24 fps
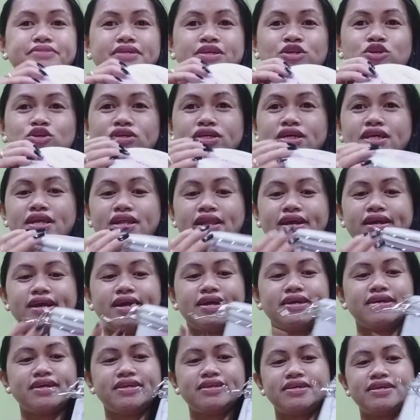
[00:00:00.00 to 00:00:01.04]
cute nga
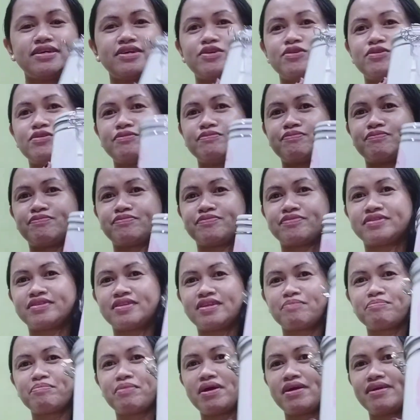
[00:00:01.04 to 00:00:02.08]
nalagayan niya yun. Eh, oh?
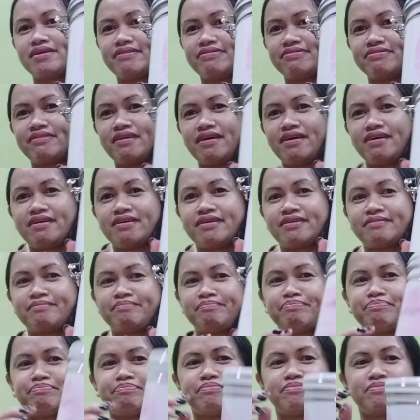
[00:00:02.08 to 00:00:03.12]
Napakaganda.
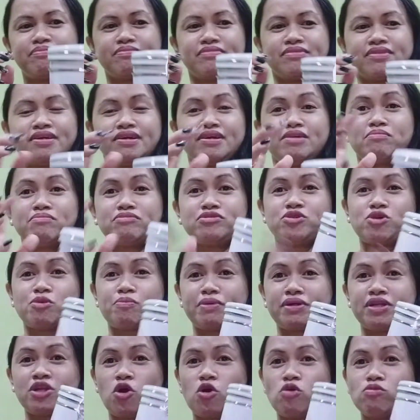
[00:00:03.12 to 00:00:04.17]
So,
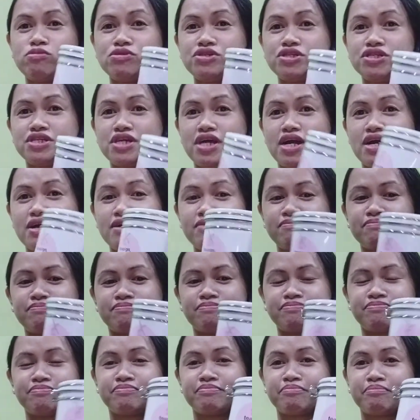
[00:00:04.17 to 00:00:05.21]
pag naubos siya,
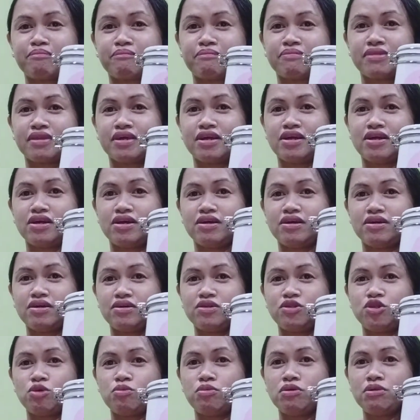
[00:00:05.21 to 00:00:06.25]

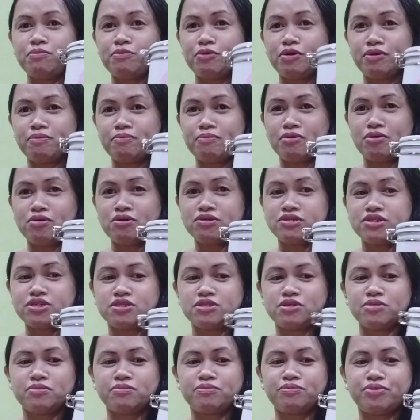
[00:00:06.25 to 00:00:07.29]
double
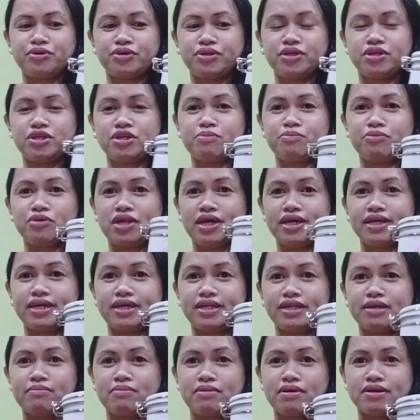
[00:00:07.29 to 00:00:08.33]
purpose. Pwede niyo po
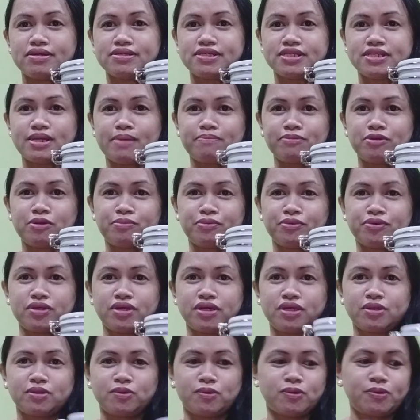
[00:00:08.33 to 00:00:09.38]
lagyan ng mga stock niyo po
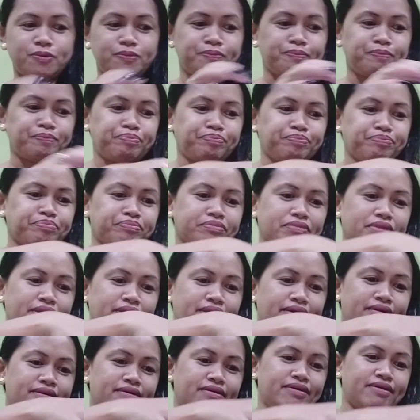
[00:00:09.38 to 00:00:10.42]
dito.
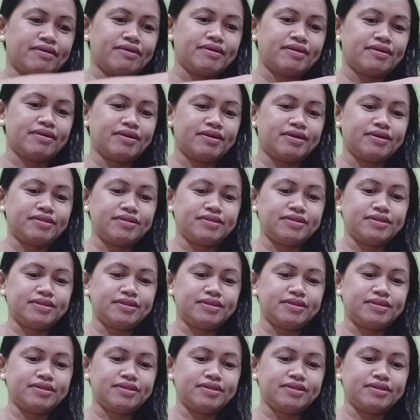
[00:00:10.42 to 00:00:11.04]
Ayan.